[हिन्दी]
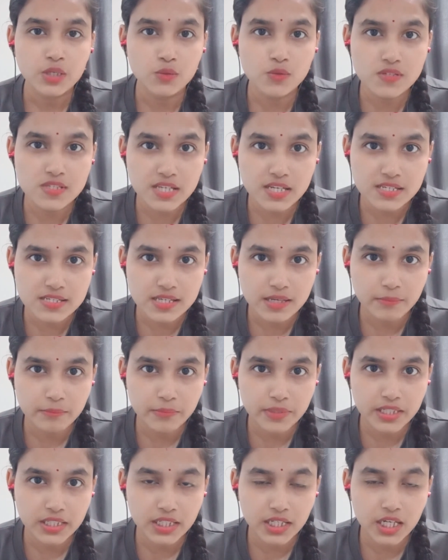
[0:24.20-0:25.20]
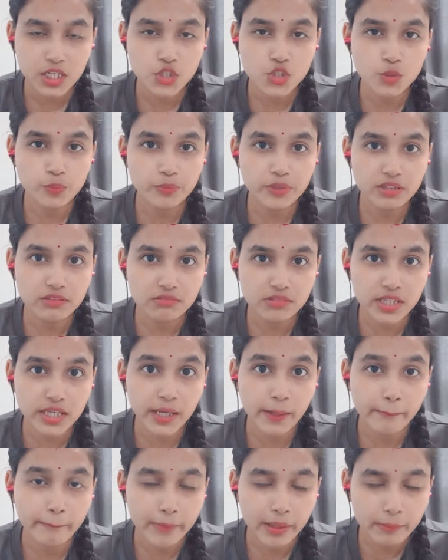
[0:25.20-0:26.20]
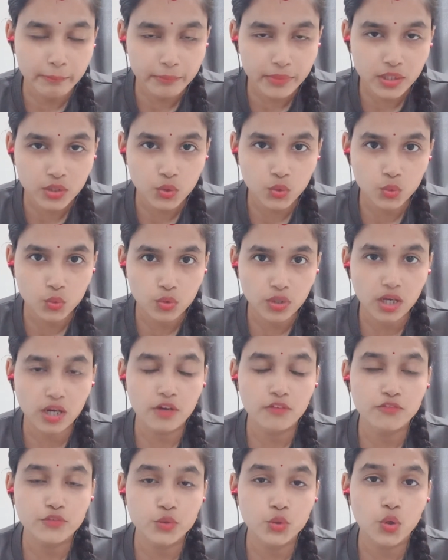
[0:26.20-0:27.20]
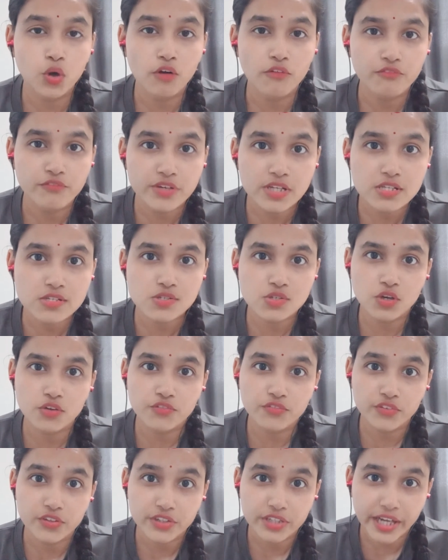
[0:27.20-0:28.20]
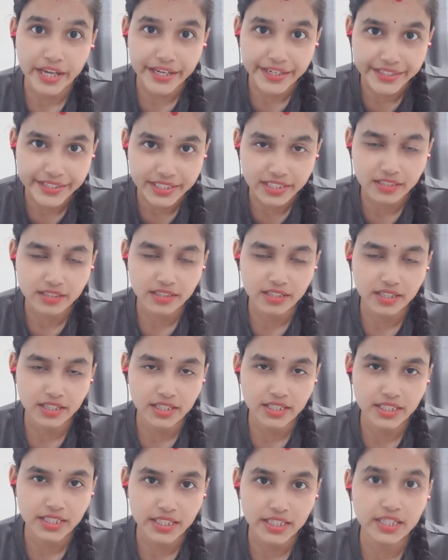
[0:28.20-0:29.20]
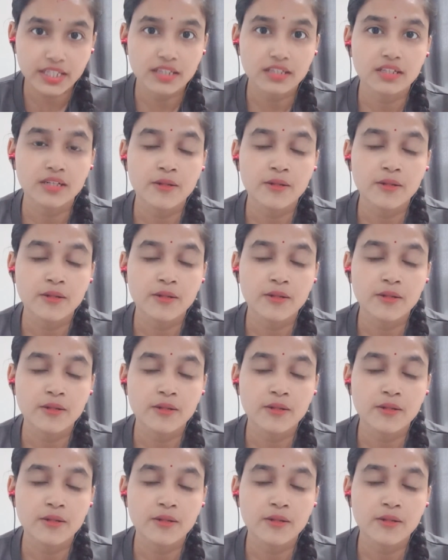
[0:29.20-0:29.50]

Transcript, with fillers: उस असेंबली का जो प्रत्येक मेंबर होगा वो ऑफेंस ऑफ राइटिंग के लिए